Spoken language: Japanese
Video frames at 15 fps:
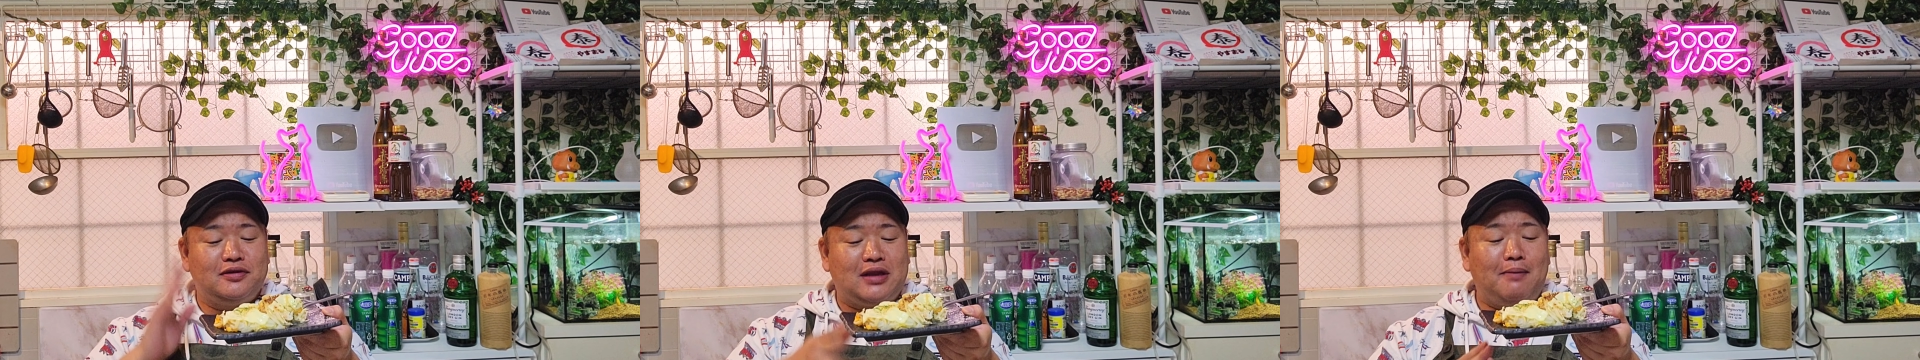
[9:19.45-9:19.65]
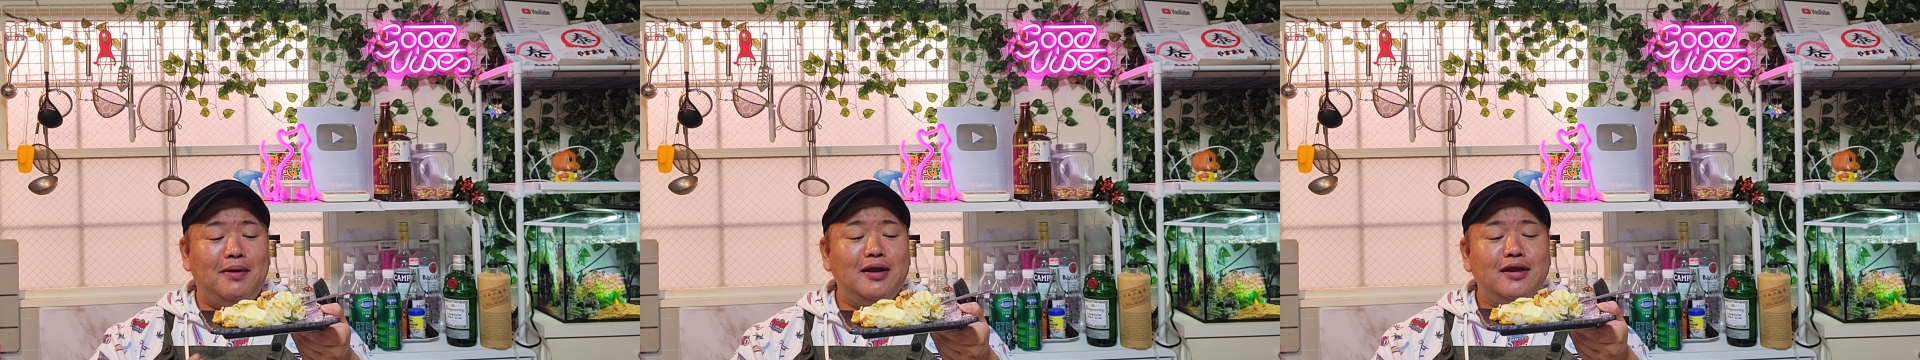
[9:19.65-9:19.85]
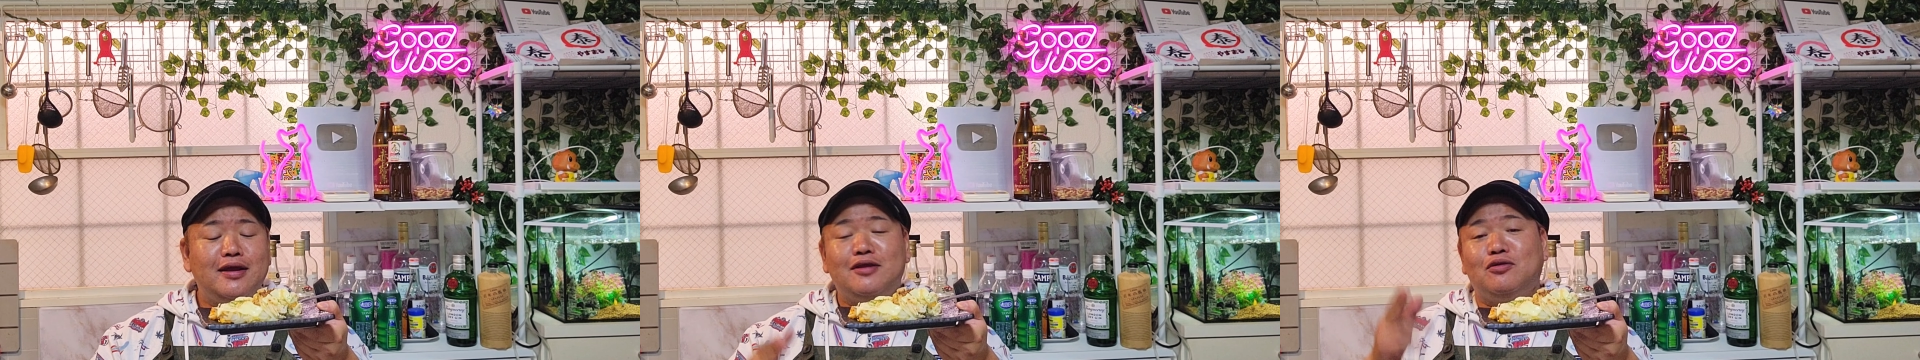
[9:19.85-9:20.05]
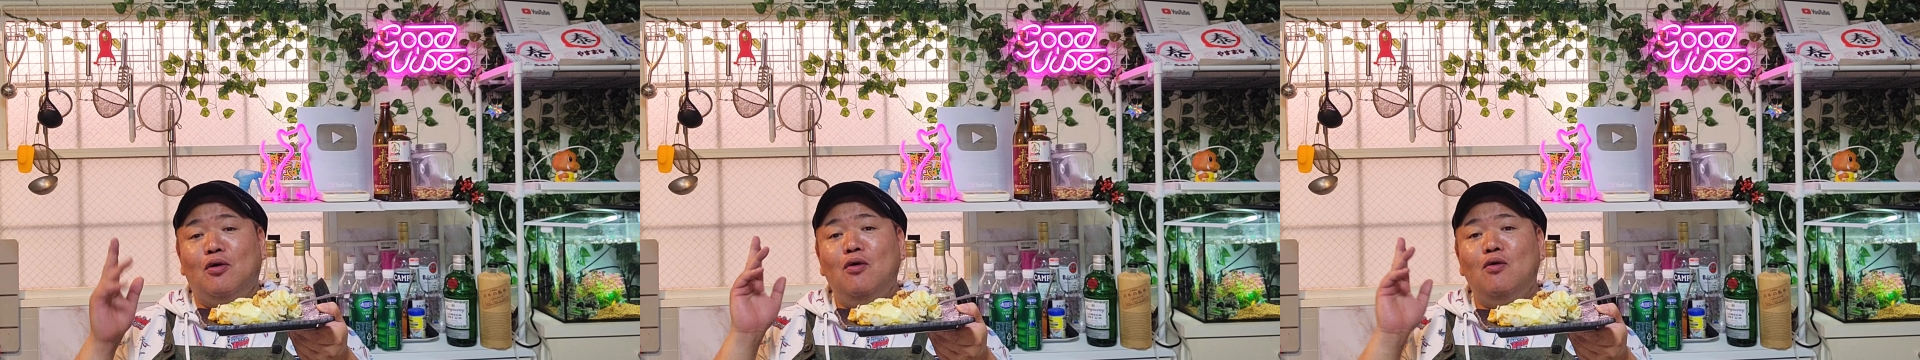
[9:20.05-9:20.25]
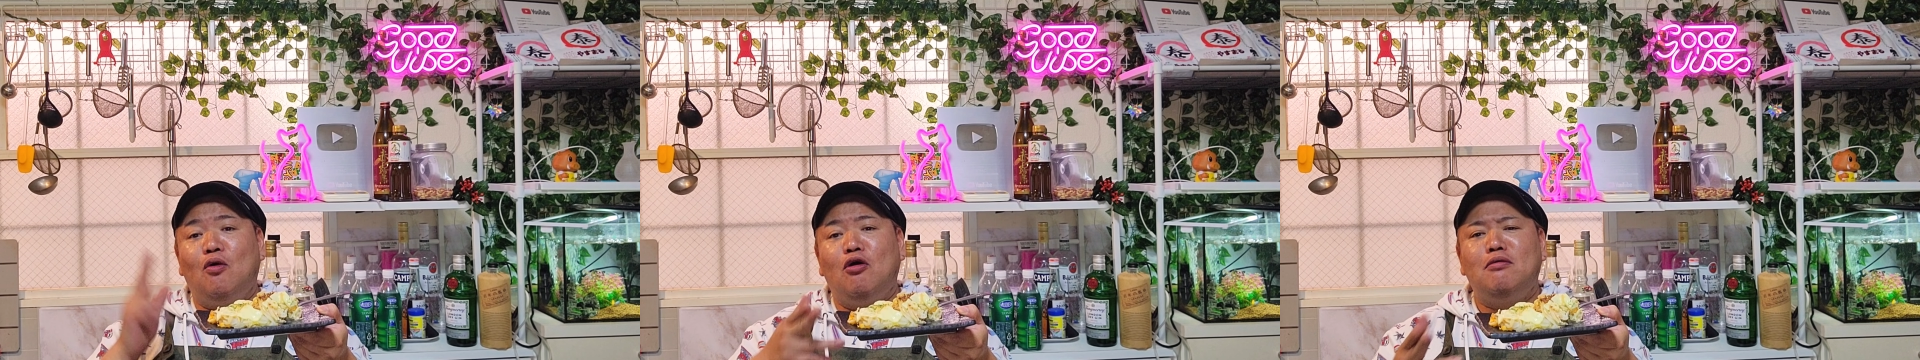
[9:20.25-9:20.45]
玉ねぎと
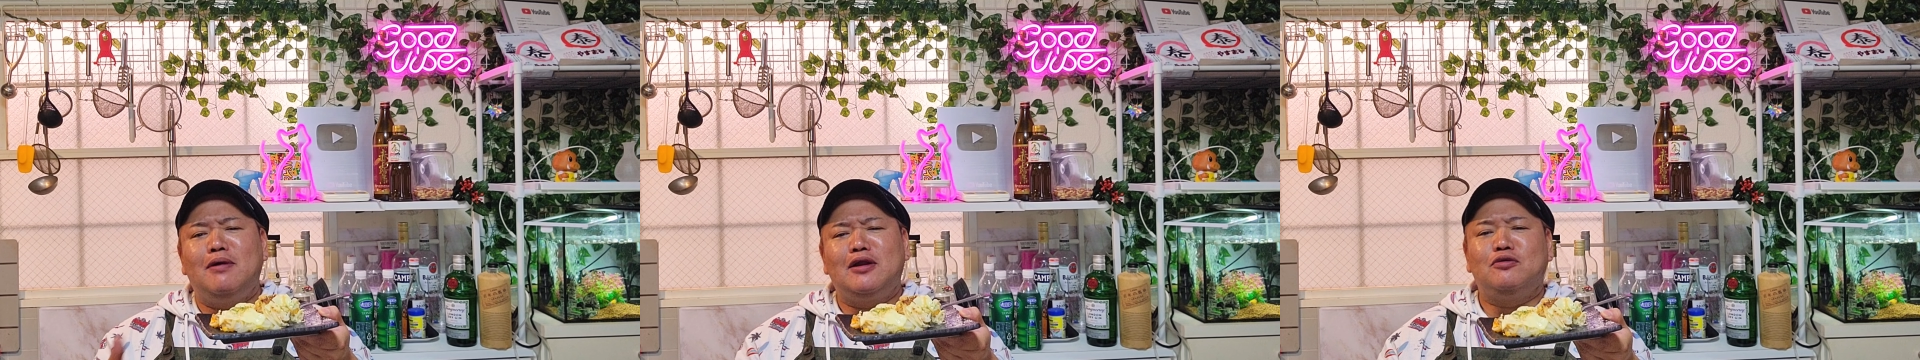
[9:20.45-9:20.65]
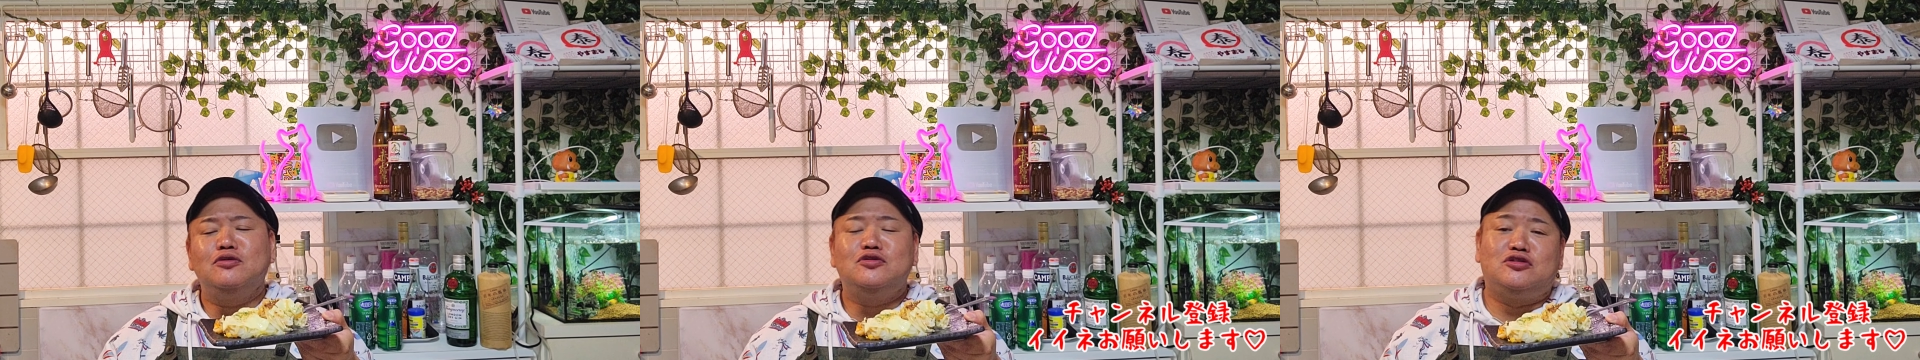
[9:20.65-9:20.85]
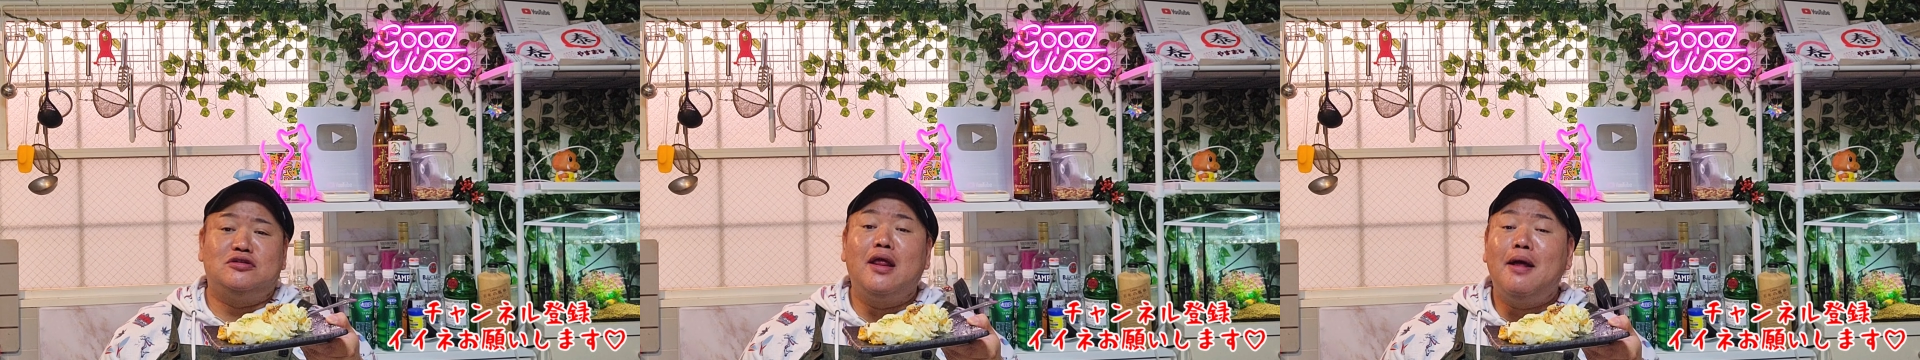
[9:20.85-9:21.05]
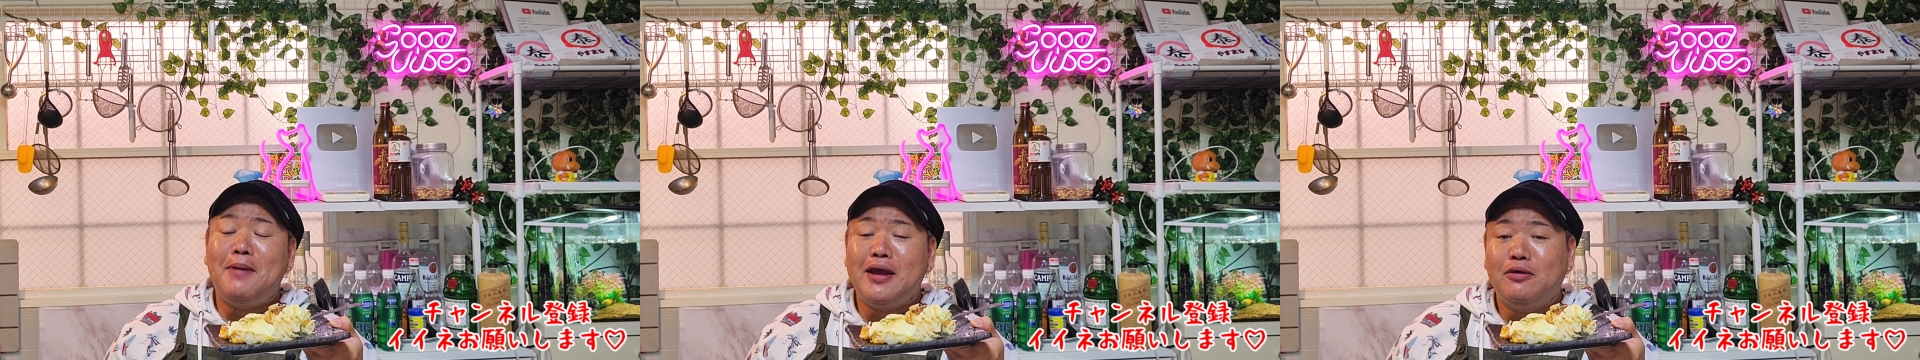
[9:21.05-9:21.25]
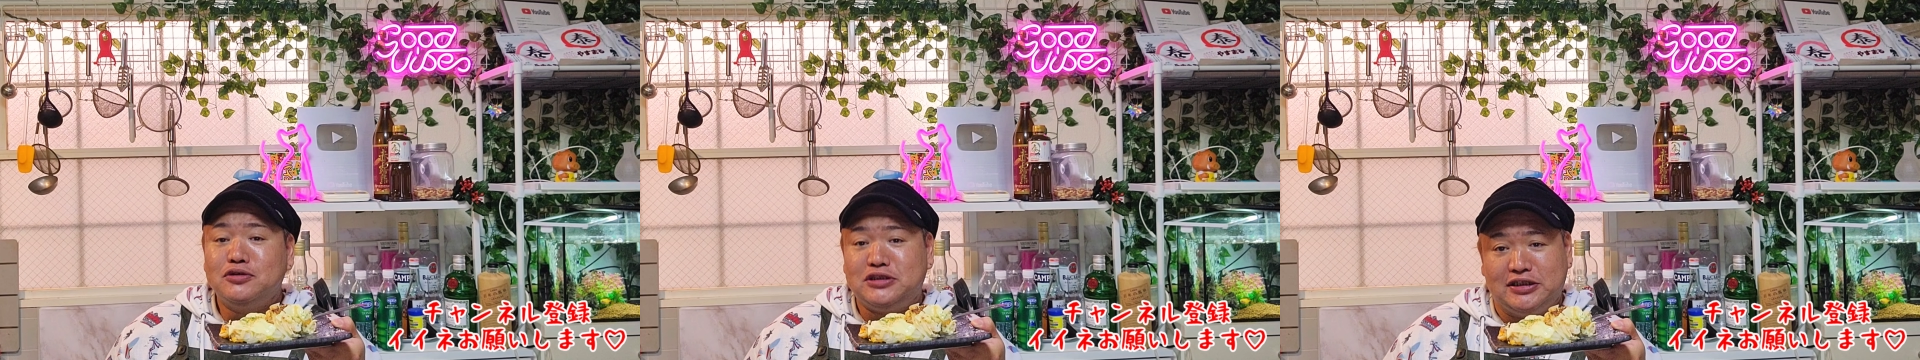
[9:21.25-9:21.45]
大葉の
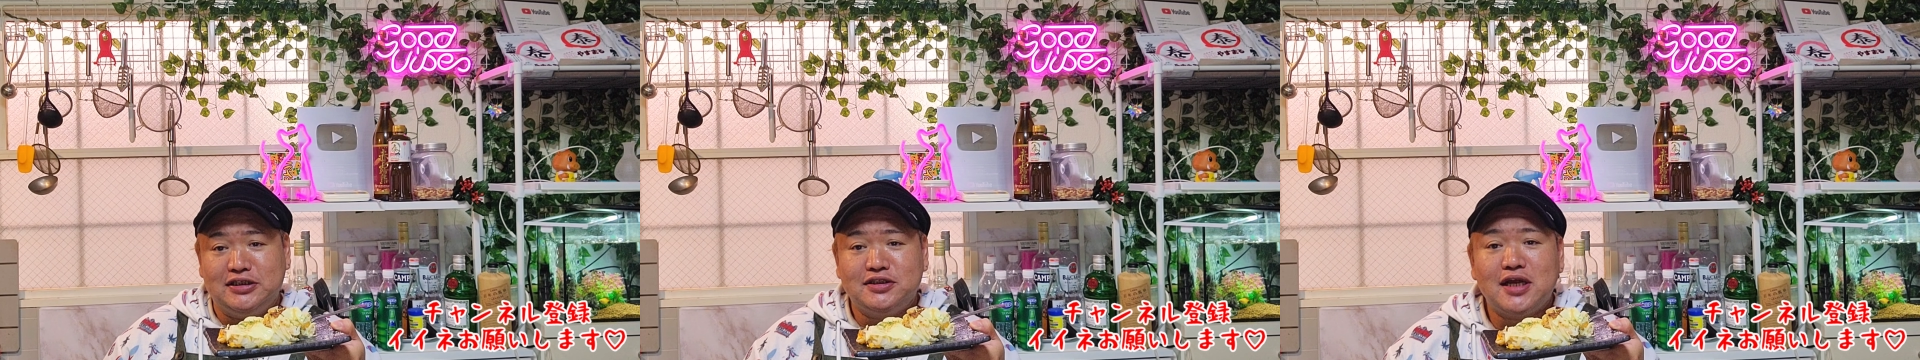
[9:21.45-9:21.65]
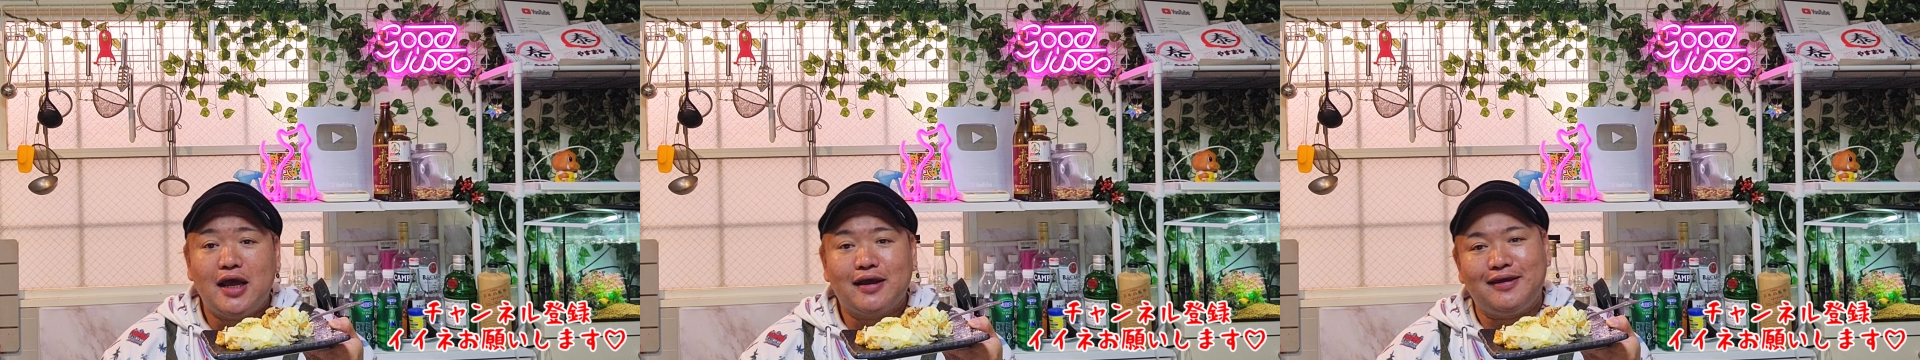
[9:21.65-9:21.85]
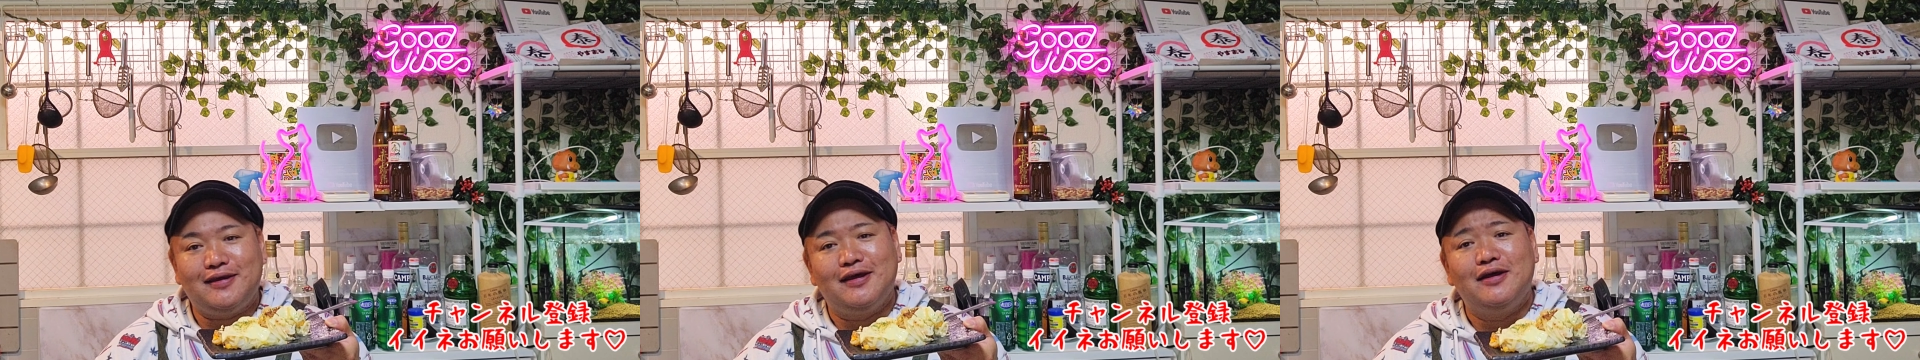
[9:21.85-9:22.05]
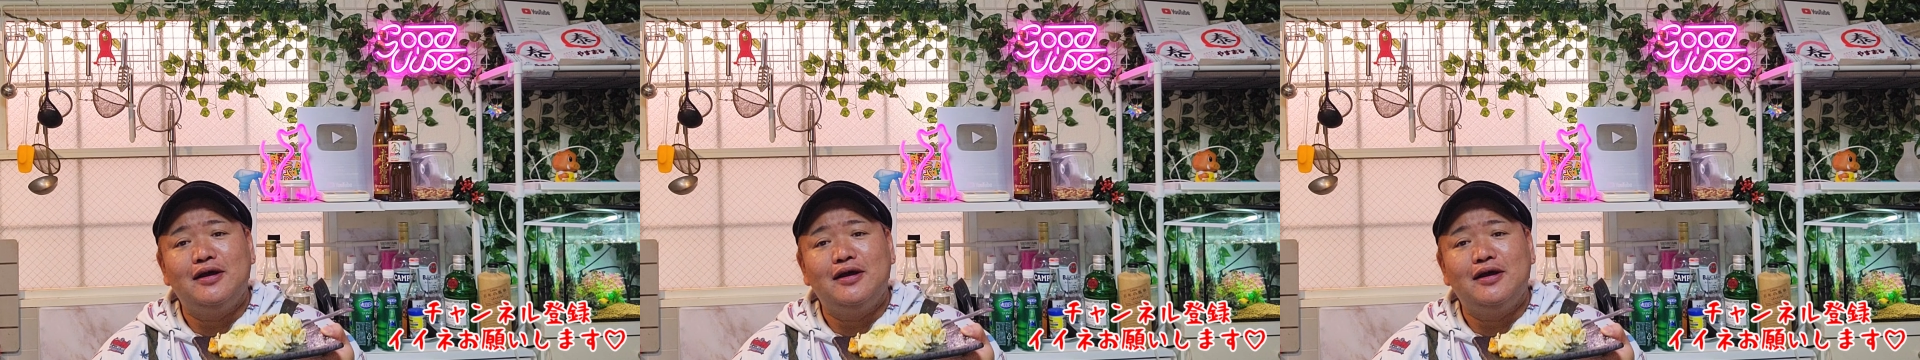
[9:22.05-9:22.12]
ツナマヨチーズ焼き、